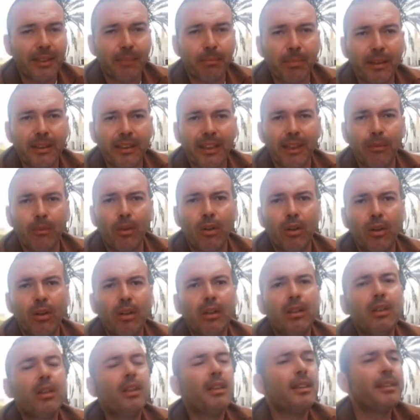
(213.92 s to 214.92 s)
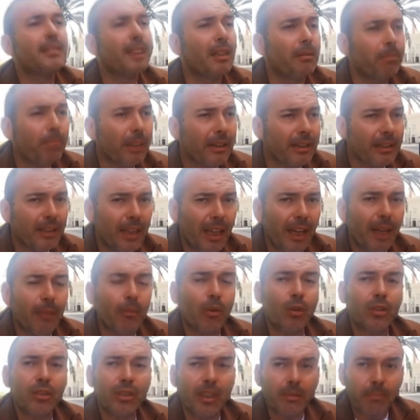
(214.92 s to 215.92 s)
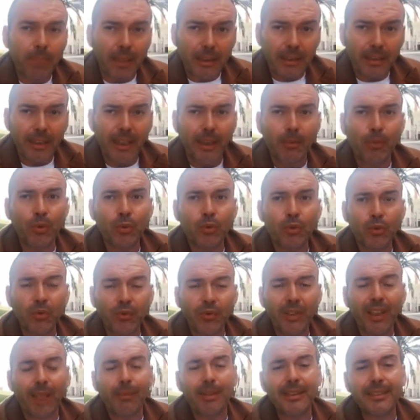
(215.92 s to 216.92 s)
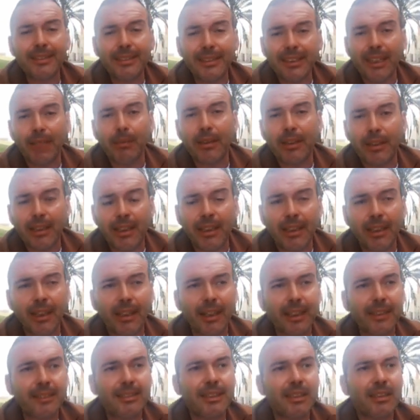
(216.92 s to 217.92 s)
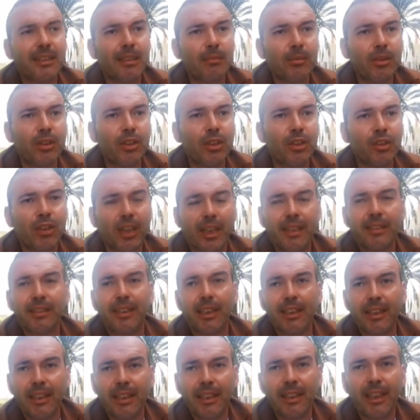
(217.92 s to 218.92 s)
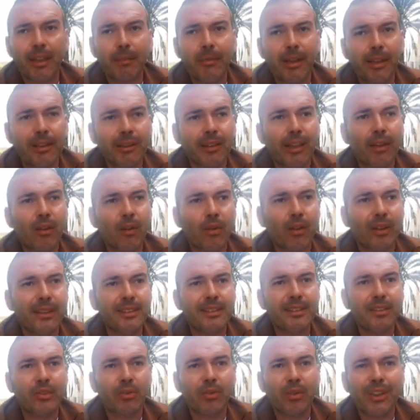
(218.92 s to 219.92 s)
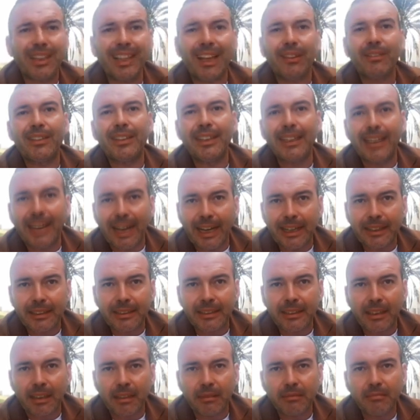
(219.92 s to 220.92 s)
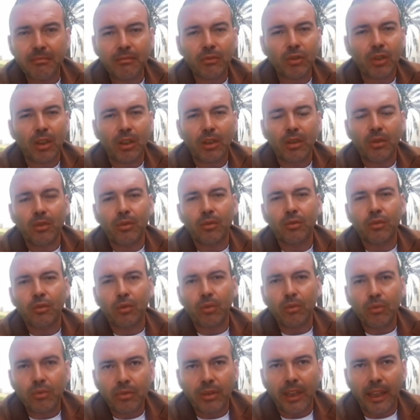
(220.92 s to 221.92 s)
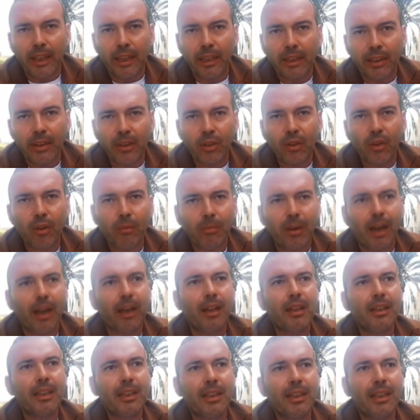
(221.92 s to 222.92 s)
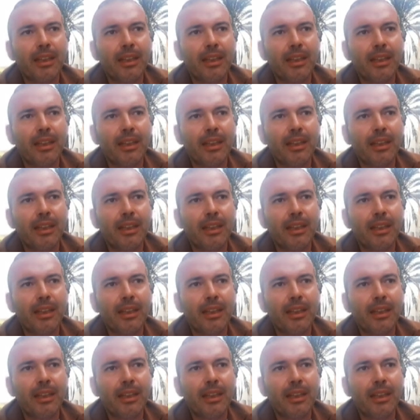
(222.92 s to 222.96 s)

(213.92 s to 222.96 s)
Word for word: Se Però parliamo, anni che se parliamo, se parliamo su via Messina Marina, l'azienda mi dice che tecnicamente ancora esistono i cavi di carta, cioè io non sono un tecnico, ma